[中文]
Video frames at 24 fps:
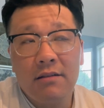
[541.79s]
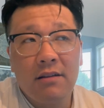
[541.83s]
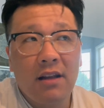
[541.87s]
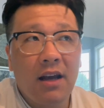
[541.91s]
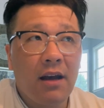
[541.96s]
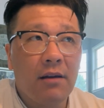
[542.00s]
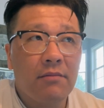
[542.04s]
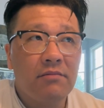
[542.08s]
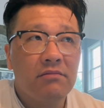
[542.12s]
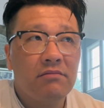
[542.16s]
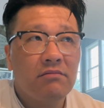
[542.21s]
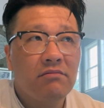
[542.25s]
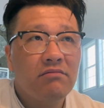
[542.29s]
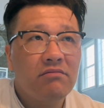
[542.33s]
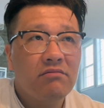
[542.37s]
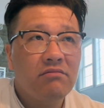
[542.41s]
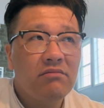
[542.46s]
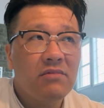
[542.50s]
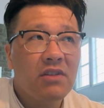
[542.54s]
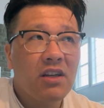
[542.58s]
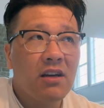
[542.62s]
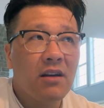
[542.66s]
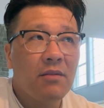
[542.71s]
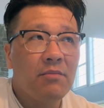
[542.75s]
那
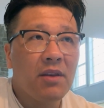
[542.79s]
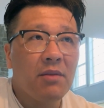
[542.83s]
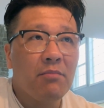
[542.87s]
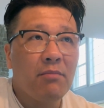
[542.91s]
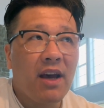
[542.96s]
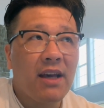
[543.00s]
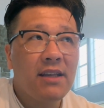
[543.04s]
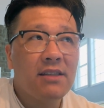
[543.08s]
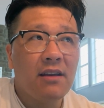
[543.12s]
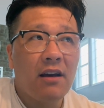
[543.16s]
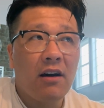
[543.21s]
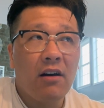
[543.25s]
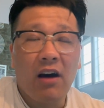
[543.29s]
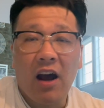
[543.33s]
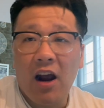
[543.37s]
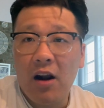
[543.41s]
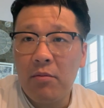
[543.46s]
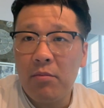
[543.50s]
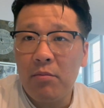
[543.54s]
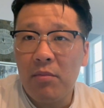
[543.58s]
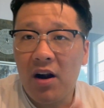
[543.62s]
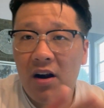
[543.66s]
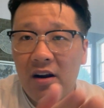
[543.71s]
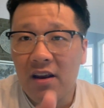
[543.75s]
这个品牌想要
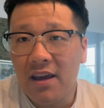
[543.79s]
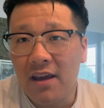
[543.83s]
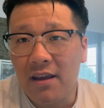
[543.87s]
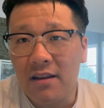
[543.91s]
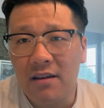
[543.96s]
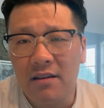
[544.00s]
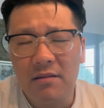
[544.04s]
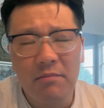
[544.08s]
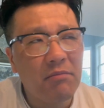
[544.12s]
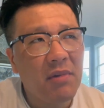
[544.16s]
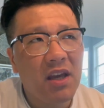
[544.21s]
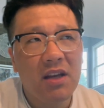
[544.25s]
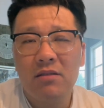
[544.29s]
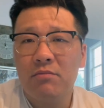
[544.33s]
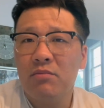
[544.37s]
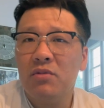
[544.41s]
up market 呢，也没什